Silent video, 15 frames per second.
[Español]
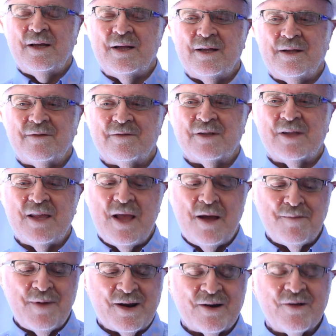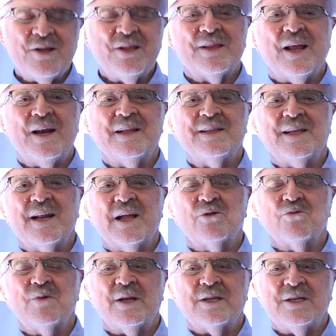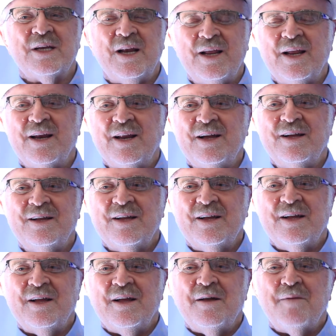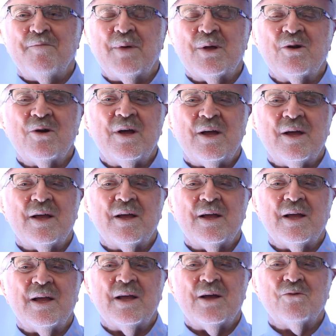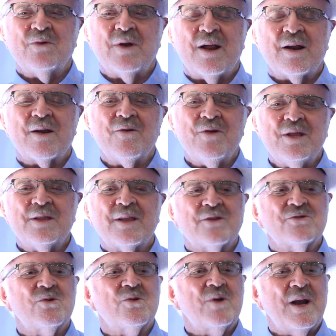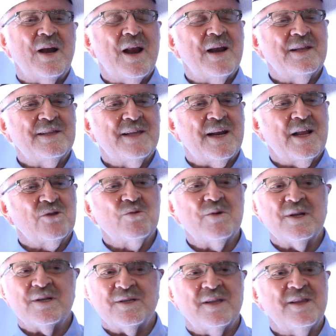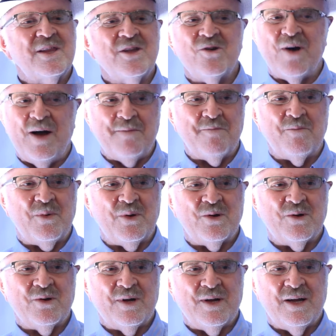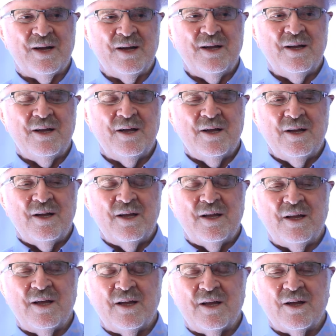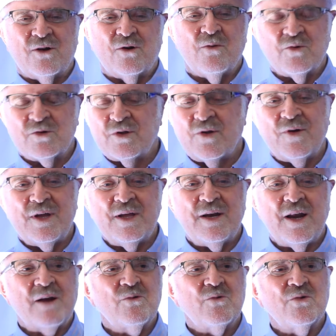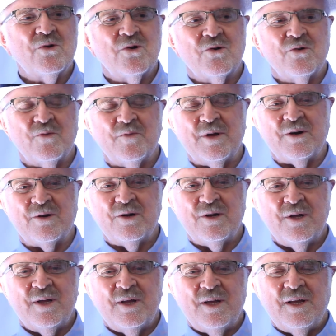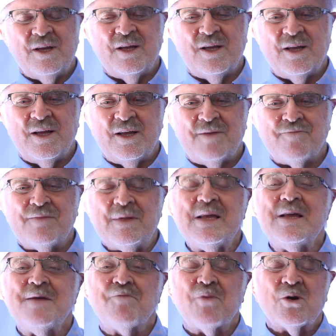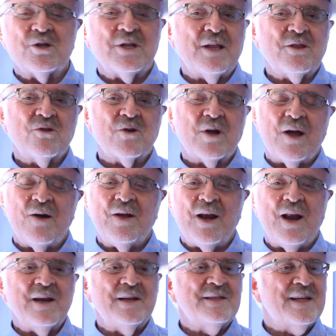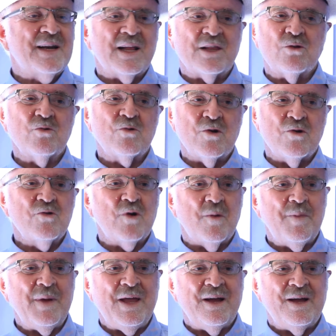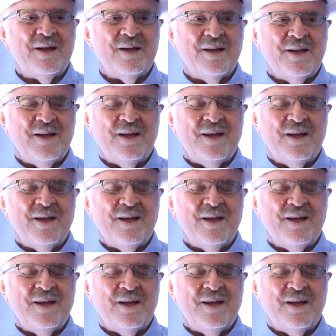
eh, se llama Revista de Literatura Chilena, pero es eh, una revista sobre la literatura en sentido amplio, ¿ah? como se ve en algunos números. y por lo tanto cabe la literatura europea,